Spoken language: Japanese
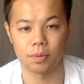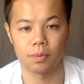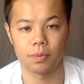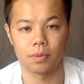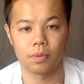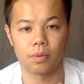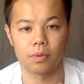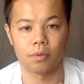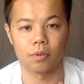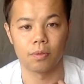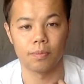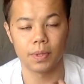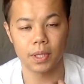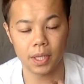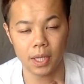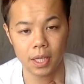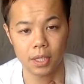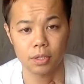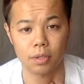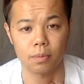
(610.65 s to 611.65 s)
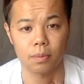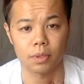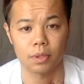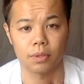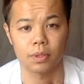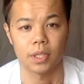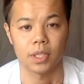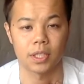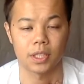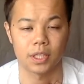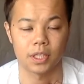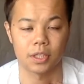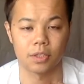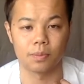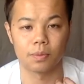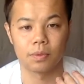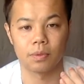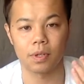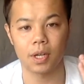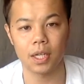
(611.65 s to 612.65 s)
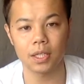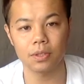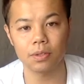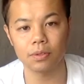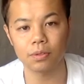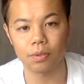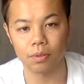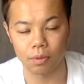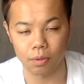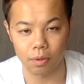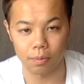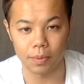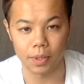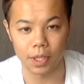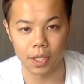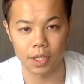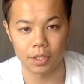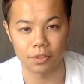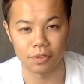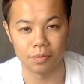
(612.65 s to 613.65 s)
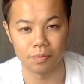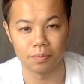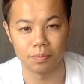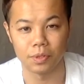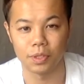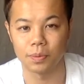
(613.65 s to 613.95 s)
分とのコミュニケーションもそうですし自分の家族とのコミュニケーション